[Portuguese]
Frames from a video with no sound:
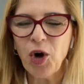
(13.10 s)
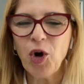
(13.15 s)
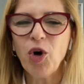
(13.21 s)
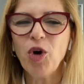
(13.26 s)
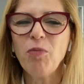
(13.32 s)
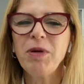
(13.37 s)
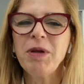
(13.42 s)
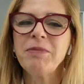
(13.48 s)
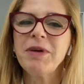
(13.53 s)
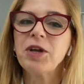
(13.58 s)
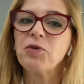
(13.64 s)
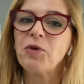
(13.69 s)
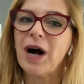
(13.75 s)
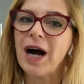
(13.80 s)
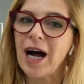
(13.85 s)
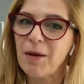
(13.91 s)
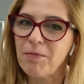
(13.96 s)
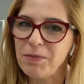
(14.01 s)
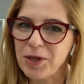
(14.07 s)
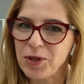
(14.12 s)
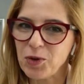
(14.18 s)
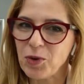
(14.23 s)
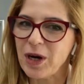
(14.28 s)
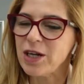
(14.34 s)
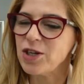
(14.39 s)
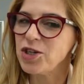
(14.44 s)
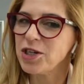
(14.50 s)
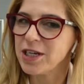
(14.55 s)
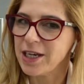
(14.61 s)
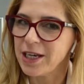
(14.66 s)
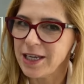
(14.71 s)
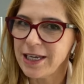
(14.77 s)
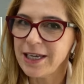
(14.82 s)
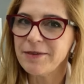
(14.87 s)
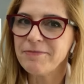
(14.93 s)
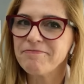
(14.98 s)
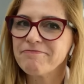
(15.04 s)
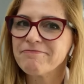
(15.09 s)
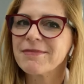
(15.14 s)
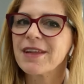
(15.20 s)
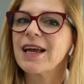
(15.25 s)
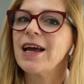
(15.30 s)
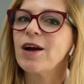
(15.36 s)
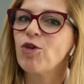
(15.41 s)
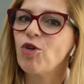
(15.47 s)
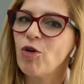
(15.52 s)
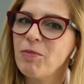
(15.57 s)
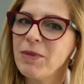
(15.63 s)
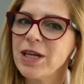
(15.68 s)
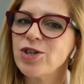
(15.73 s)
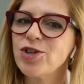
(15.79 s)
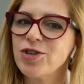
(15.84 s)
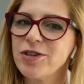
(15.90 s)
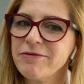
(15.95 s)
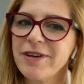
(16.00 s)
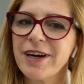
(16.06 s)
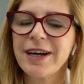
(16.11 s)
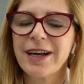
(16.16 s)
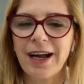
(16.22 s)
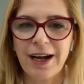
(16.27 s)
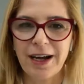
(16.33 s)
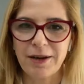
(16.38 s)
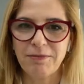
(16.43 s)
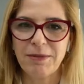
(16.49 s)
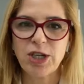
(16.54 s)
O primeiro hábito a adquirir é comer devagar,